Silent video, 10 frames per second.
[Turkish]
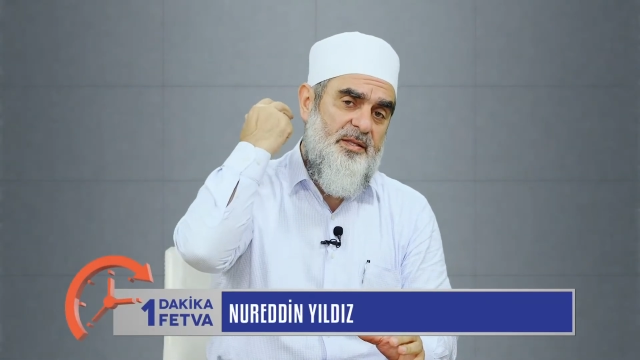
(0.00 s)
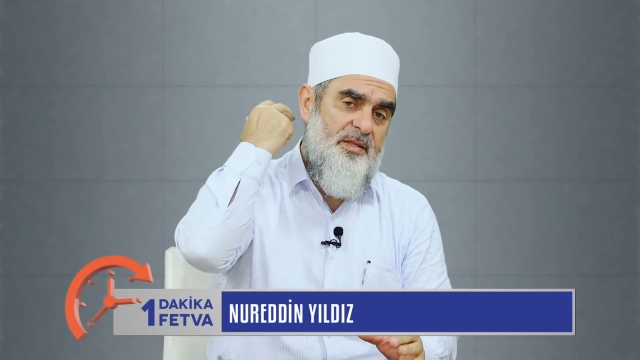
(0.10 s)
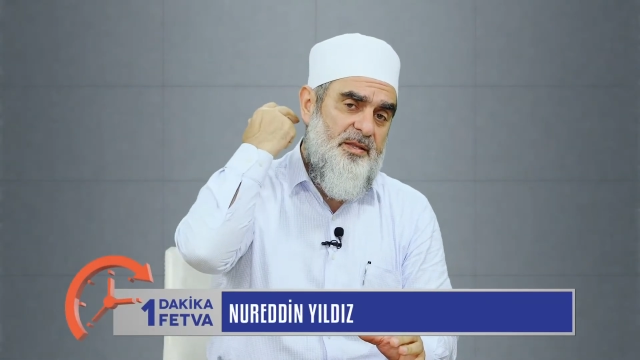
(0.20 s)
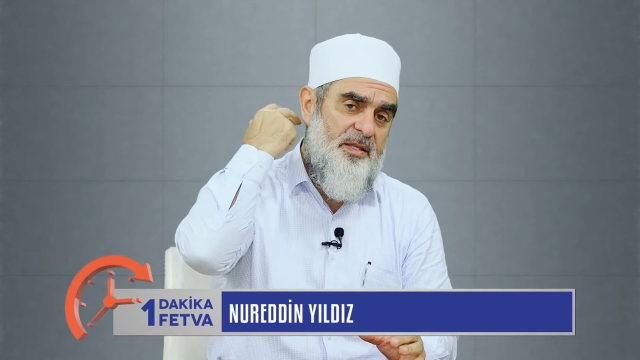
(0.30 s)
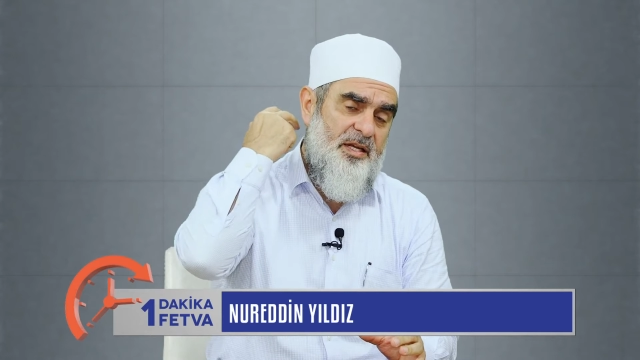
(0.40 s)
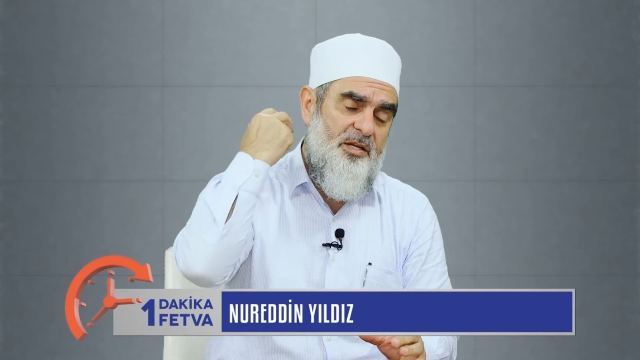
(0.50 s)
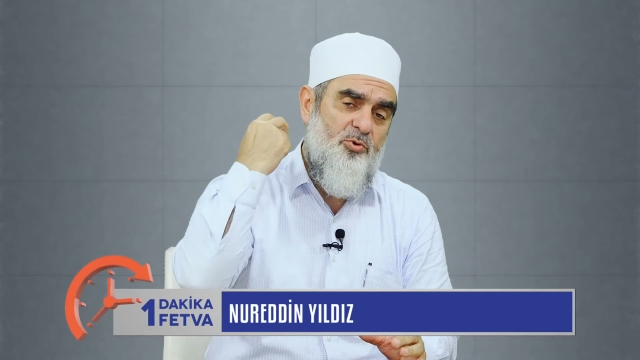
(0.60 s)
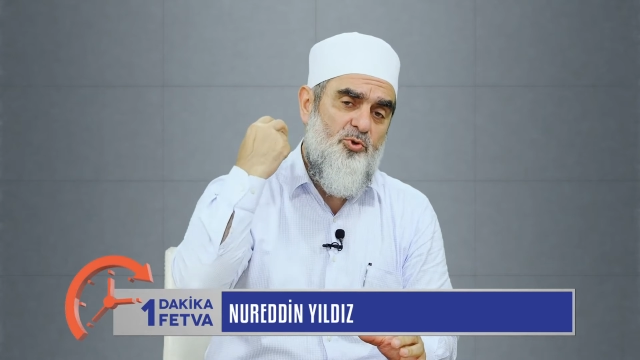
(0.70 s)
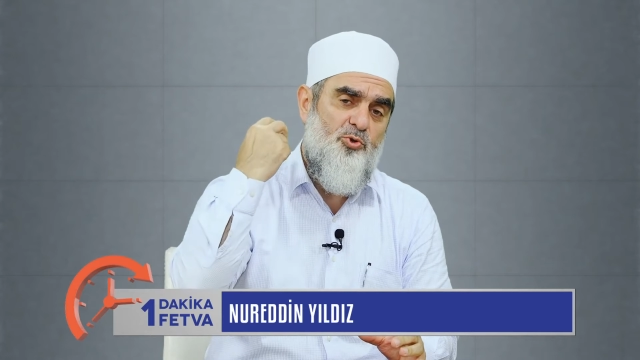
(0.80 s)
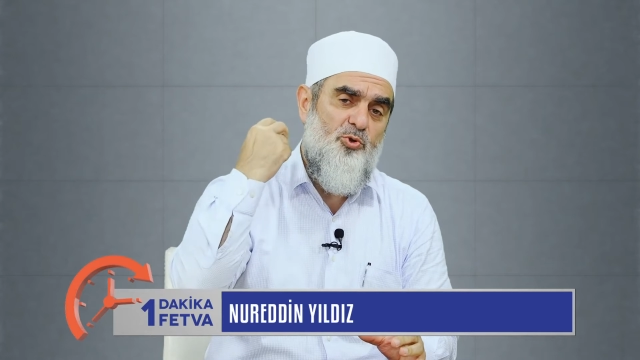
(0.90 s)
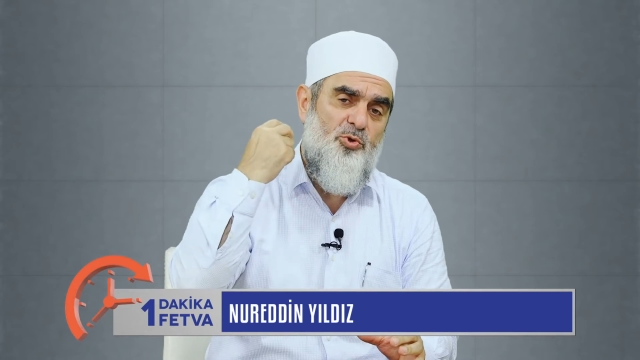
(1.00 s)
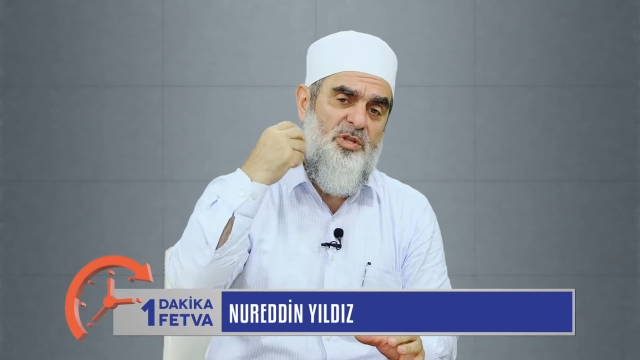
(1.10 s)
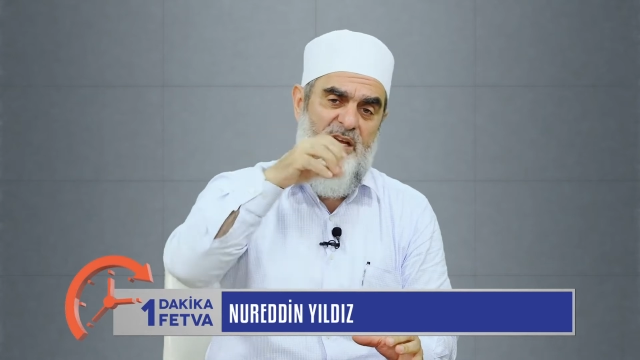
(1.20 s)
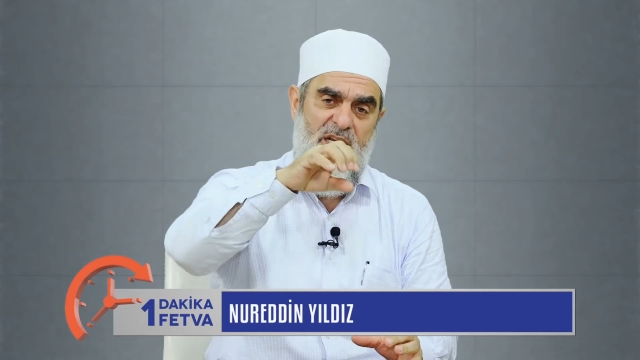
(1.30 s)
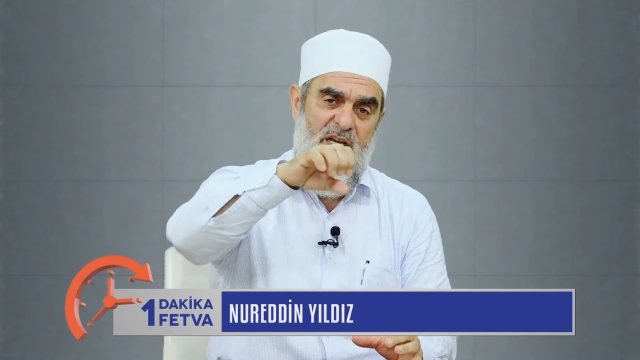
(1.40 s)
deri
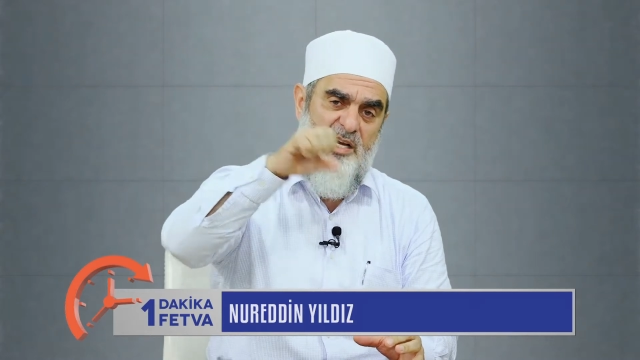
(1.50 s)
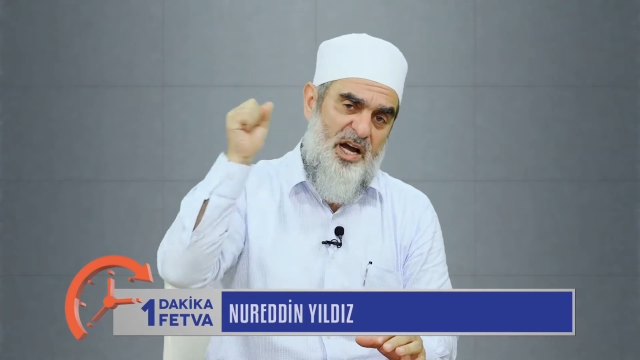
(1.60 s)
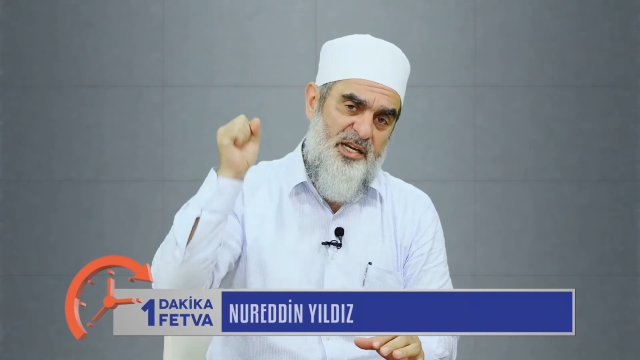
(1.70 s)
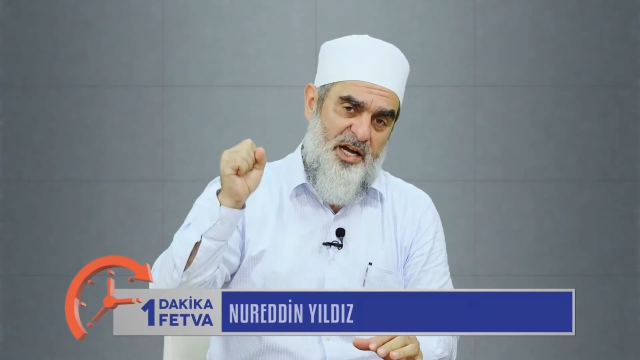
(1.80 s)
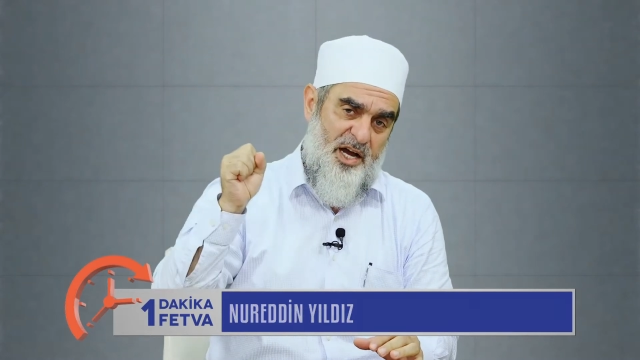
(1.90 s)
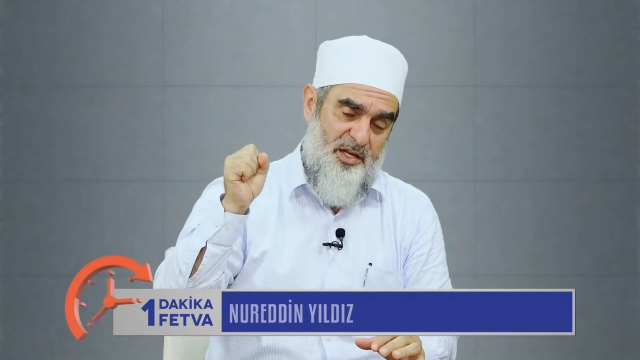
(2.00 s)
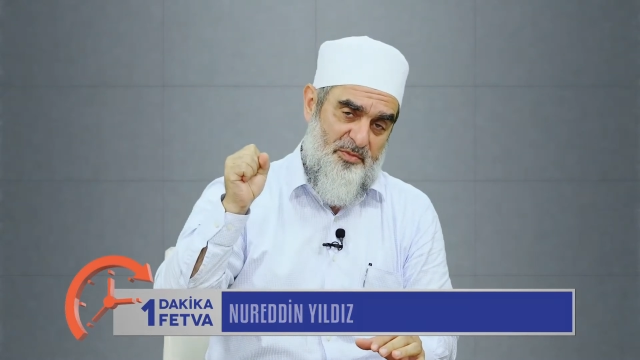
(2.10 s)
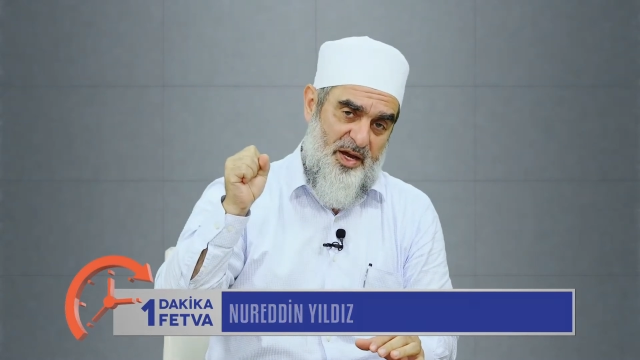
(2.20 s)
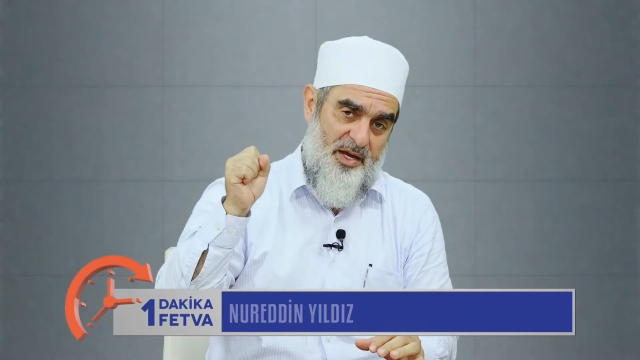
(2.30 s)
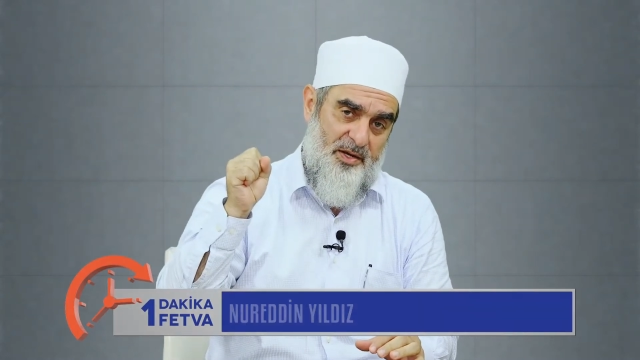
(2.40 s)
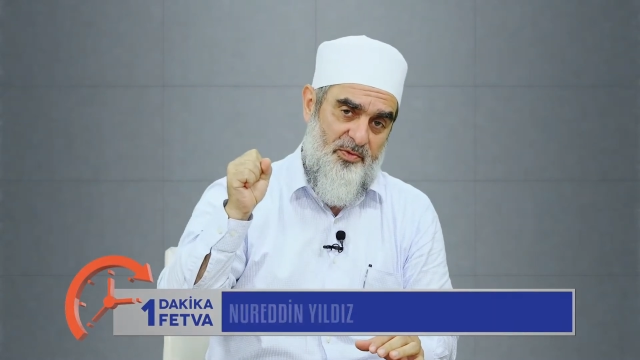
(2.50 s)
üstünden kan alma.